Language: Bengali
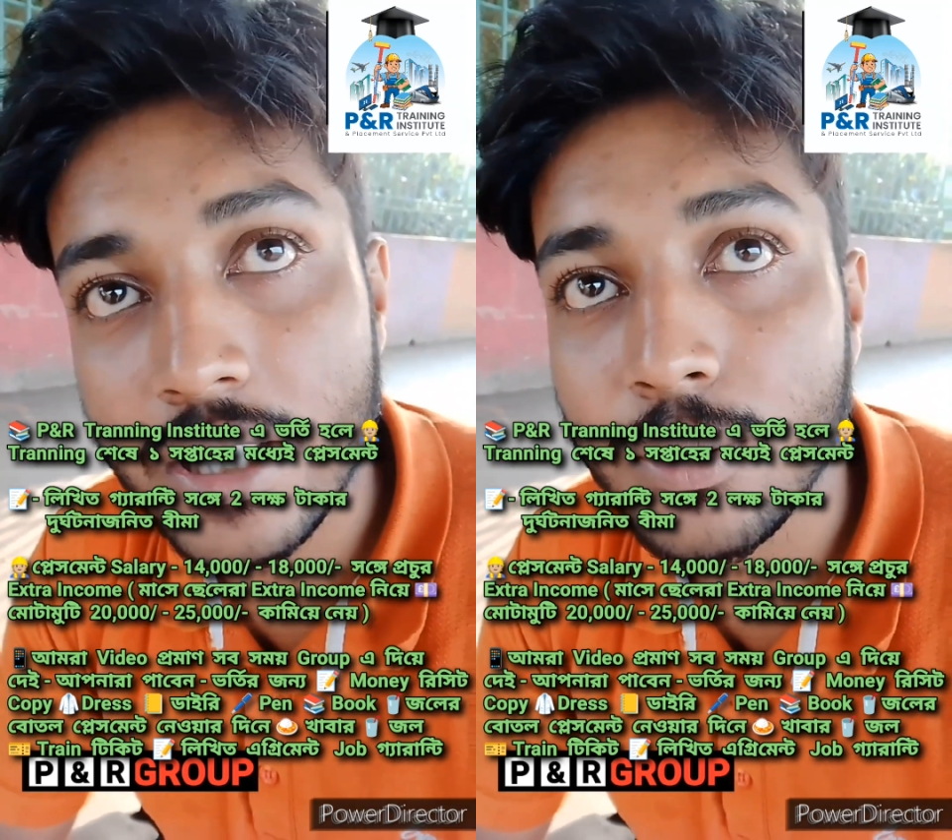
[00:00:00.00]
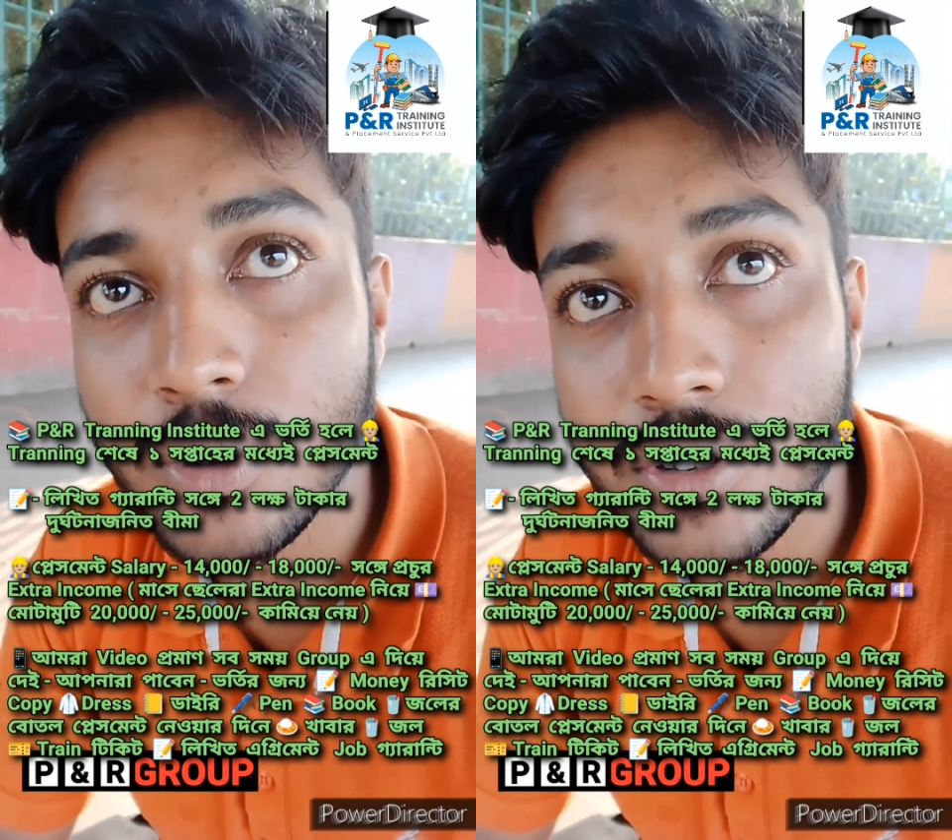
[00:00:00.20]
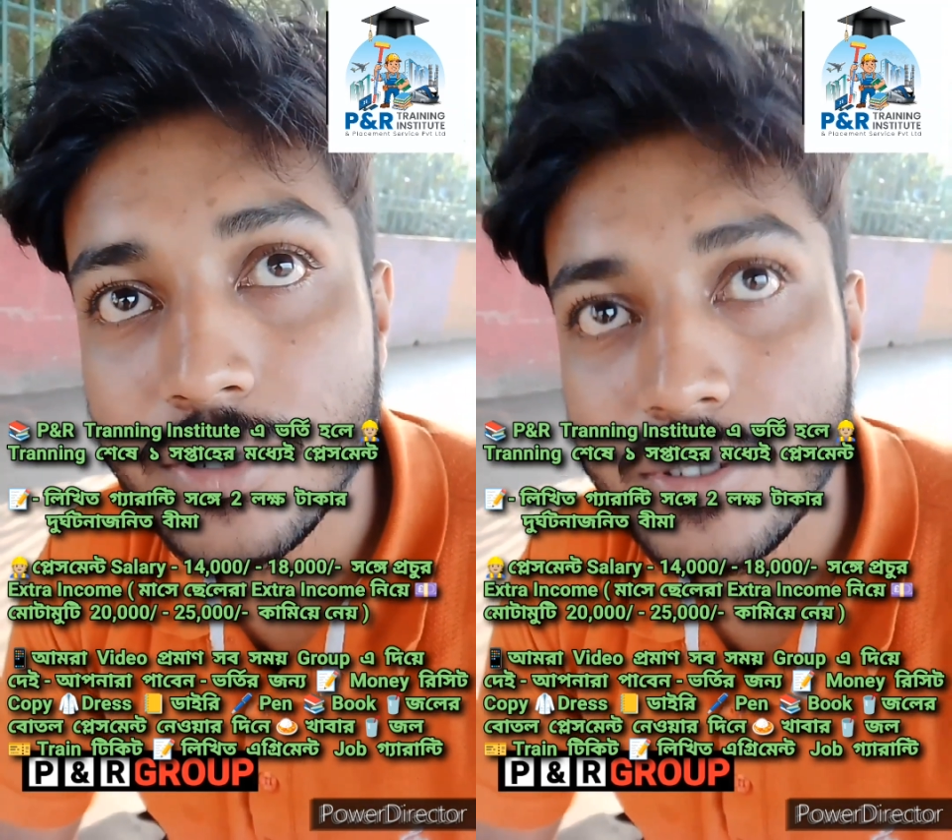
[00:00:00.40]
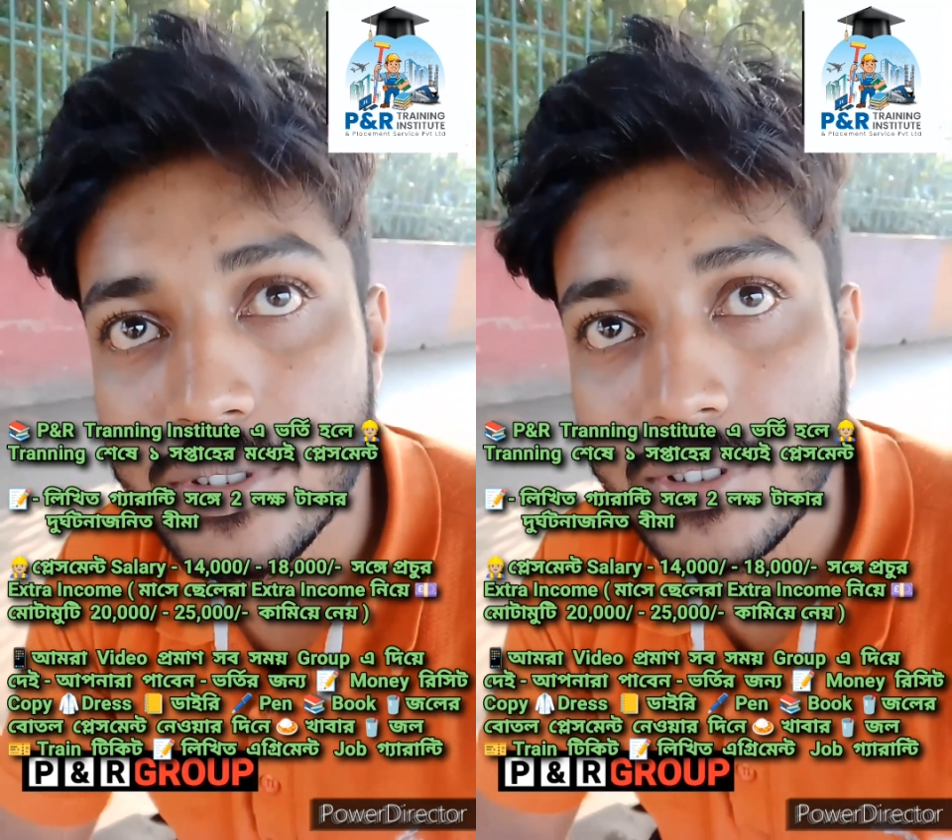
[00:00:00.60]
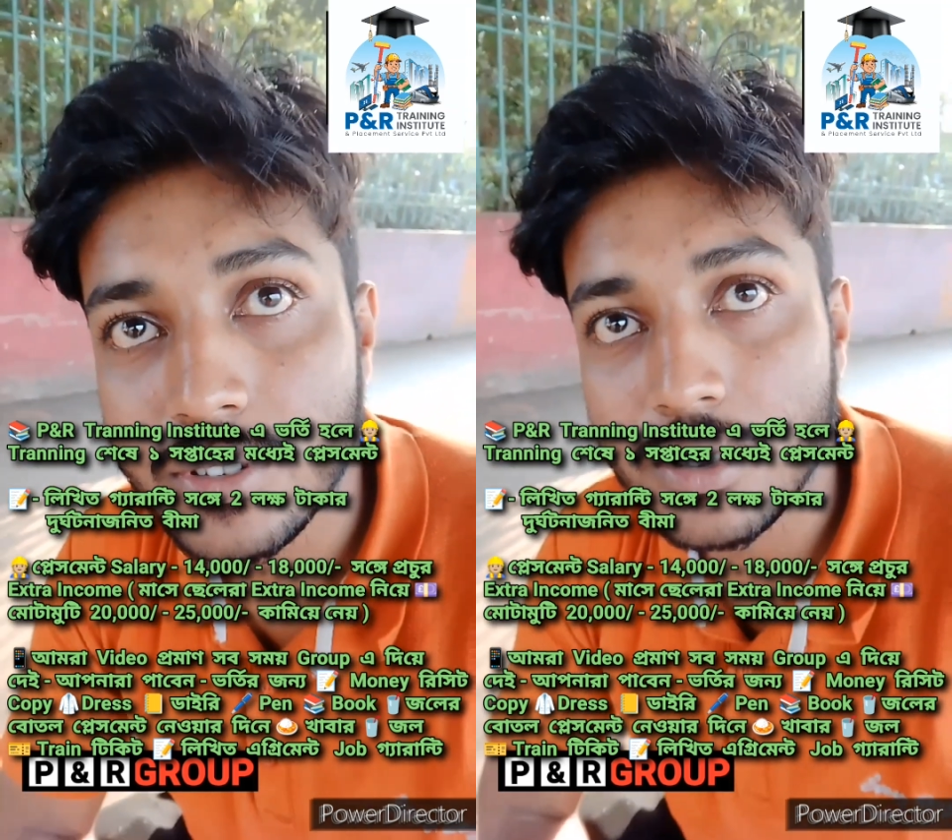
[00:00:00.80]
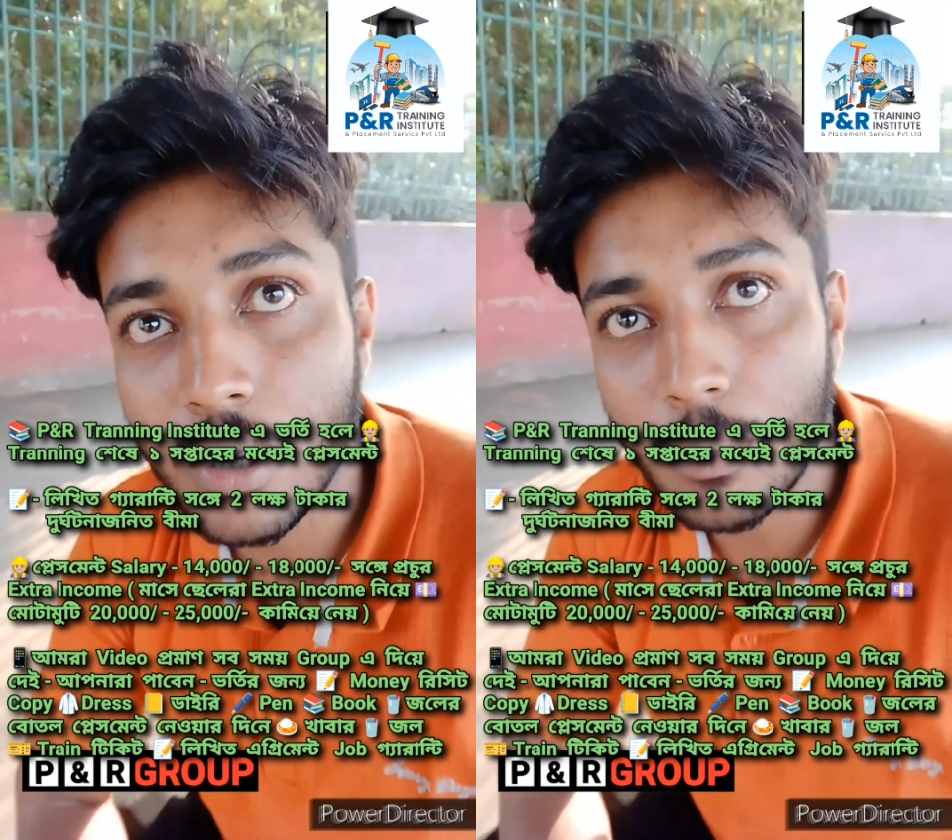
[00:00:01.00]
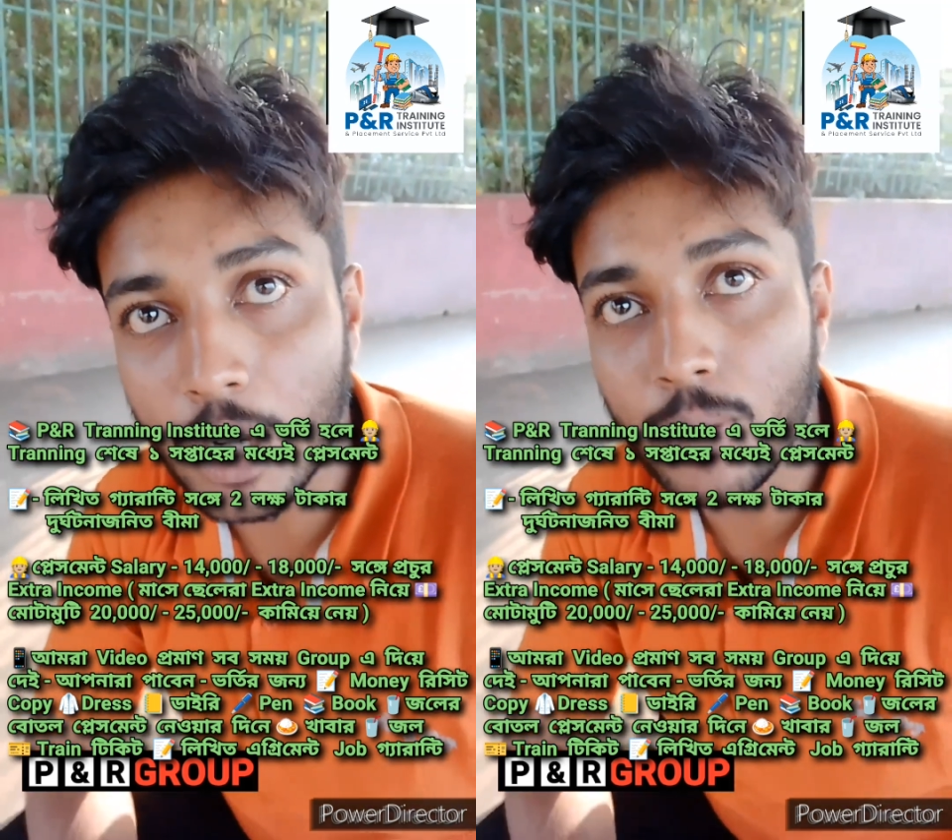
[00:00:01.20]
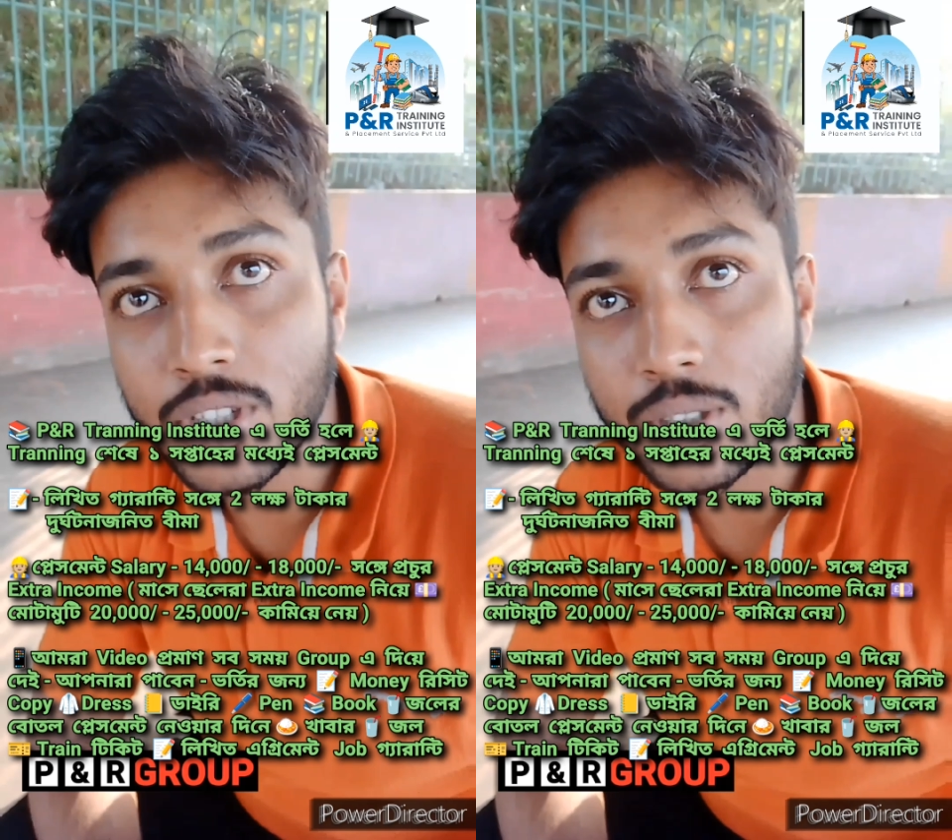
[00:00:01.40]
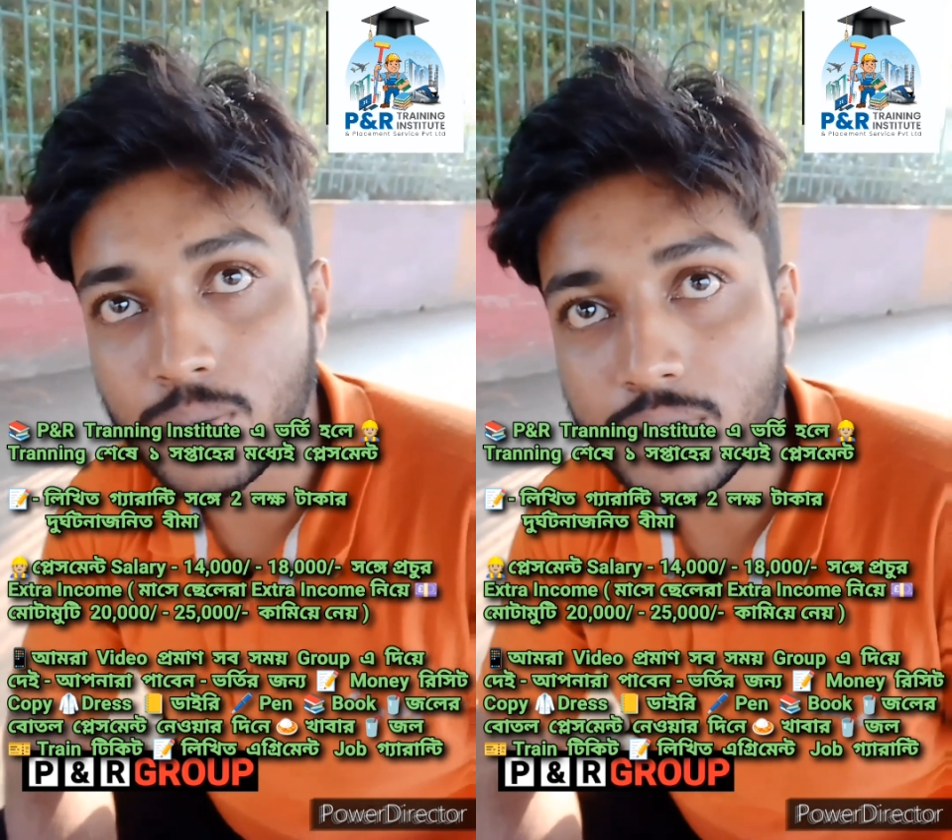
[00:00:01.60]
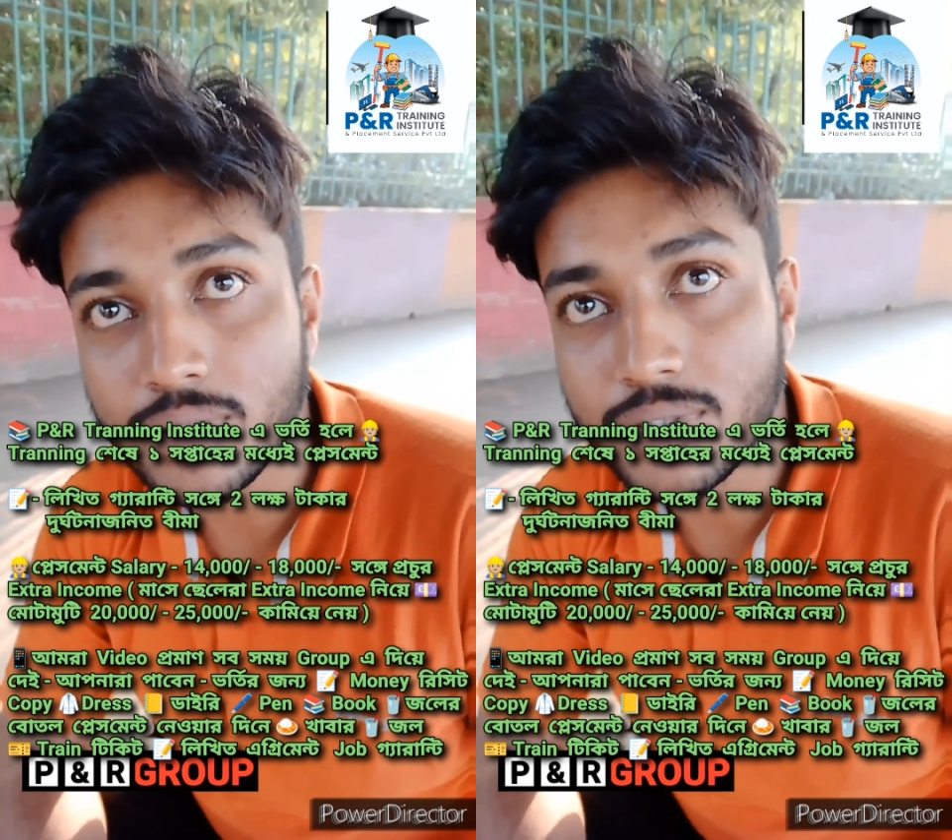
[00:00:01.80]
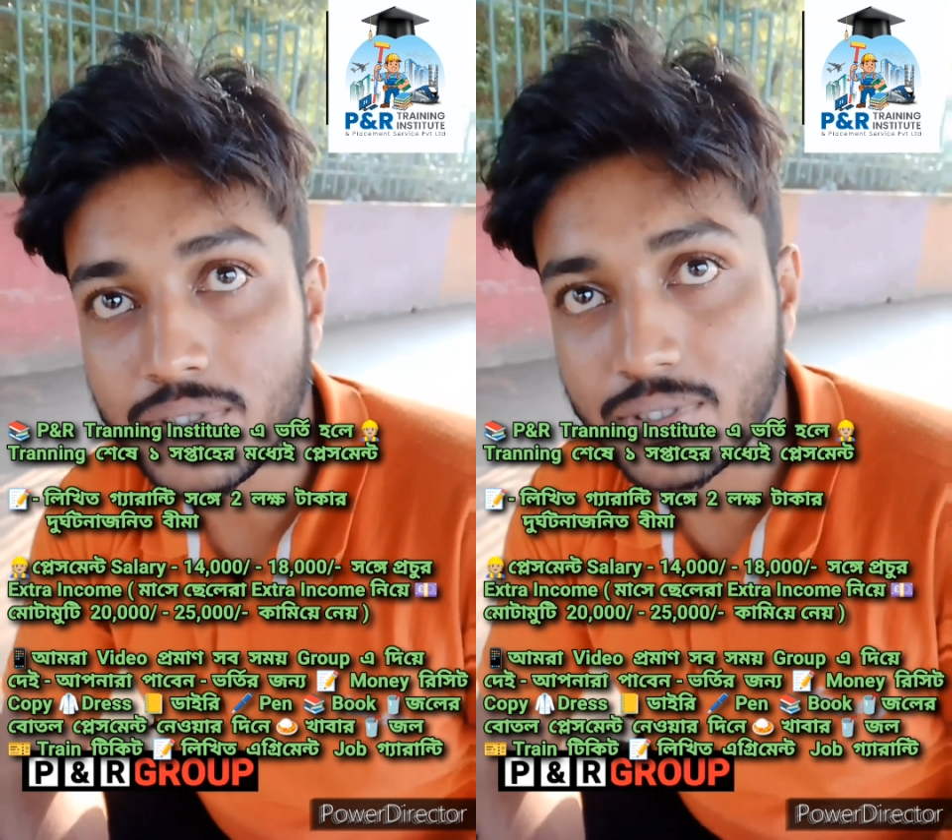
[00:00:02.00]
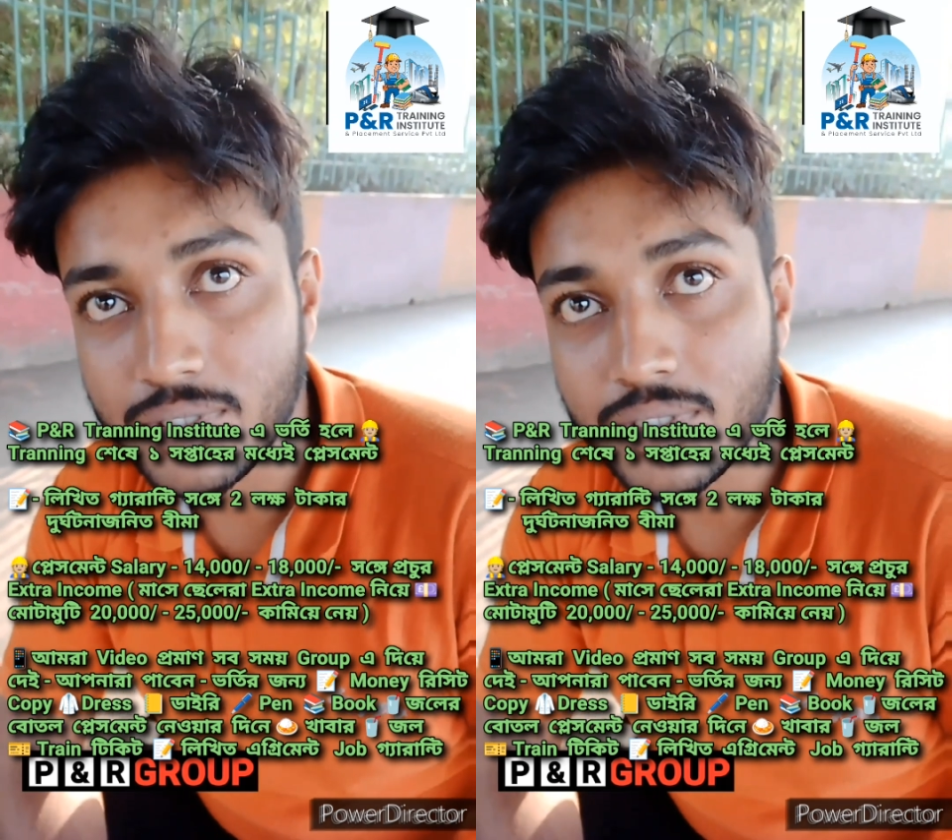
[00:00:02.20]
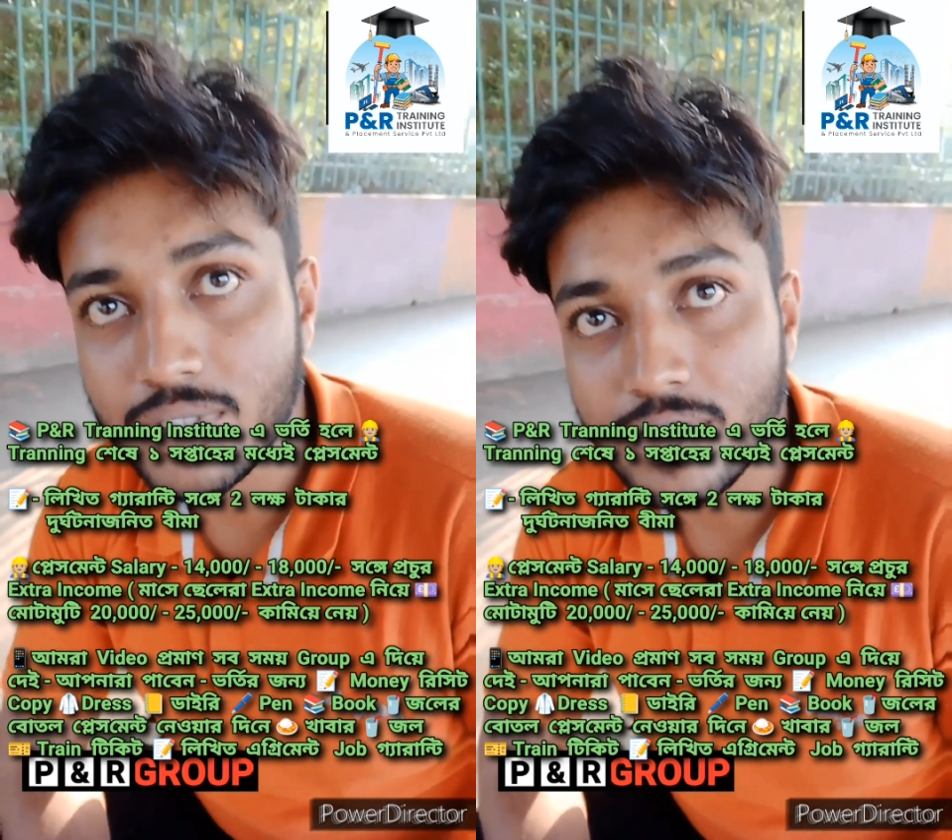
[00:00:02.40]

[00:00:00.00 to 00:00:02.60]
সব জ্ঞানে দেবো আচ্ছা আচ্ছা ভালোবেসে দেবো ভালোবেসে